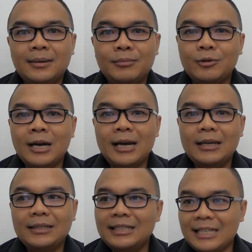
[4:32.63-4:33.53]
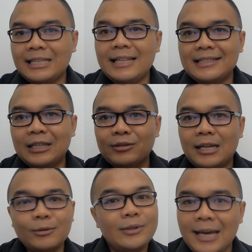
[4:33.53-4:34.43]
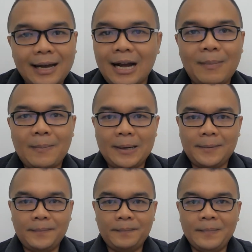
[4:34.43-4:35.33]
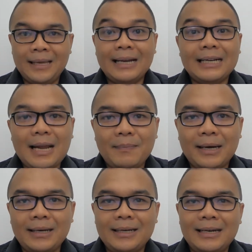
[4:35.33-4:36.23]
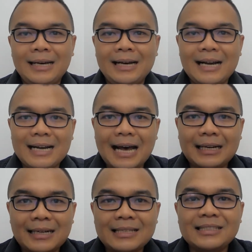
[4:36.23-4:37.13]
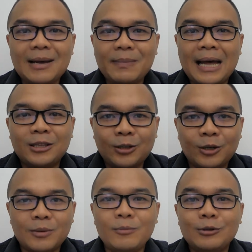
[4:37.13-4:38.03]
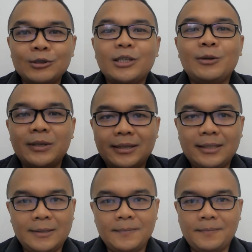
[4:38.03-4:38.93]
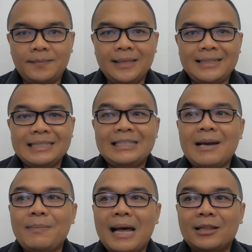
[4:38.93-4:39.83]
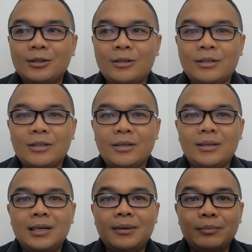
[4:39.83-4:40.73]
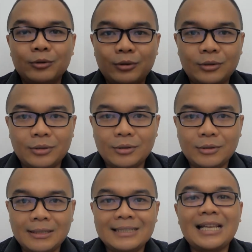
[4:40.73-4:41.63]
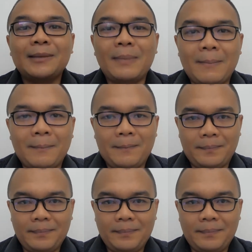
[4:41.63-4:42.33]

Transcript: buka ditanyain satu-satu ya nggak apa-apa kenapa karena setiap kantor butuh security. Setiap kantor butuh satpam.